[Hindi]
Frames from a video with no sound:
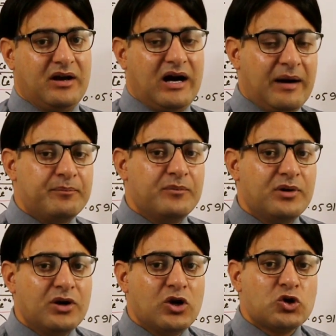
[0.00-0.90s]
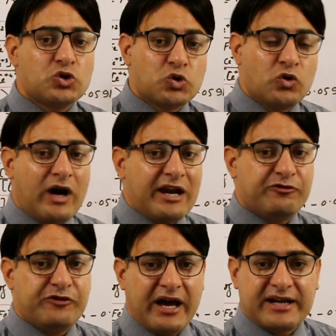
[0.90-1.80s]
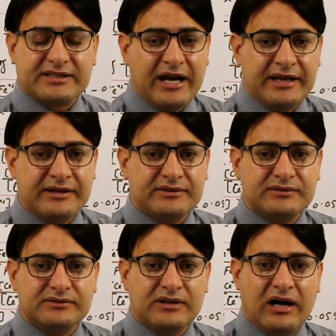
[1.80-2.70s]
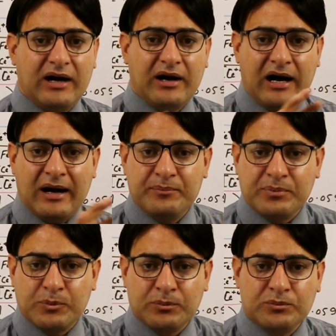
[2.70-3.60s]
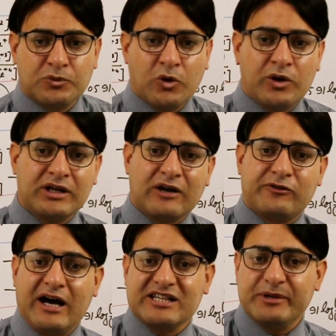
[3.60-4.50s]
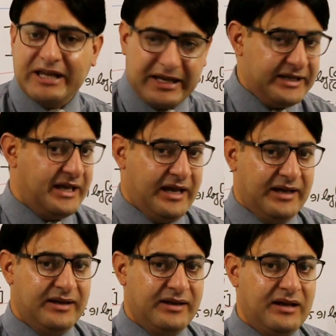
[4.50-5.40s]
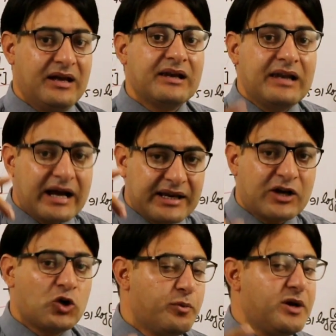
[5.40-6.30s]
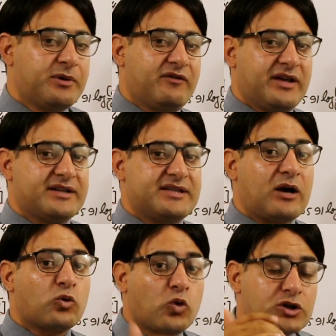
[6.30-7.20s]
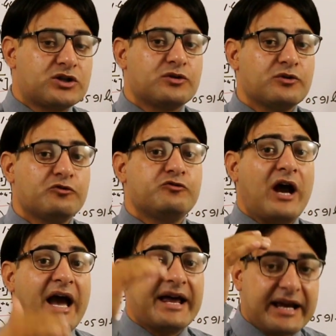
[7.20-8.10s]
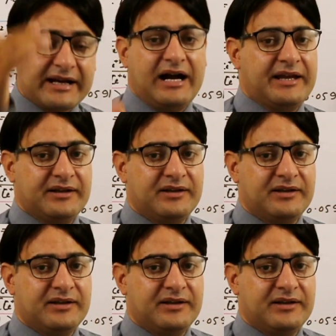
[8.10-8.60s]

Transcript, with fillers: अब शुरू वाले फेरस आयन अब कॉनिकल फ्लास में नहीं है लेकिन इक्लुब्रियम की वजह से कुछ फेरिक आयन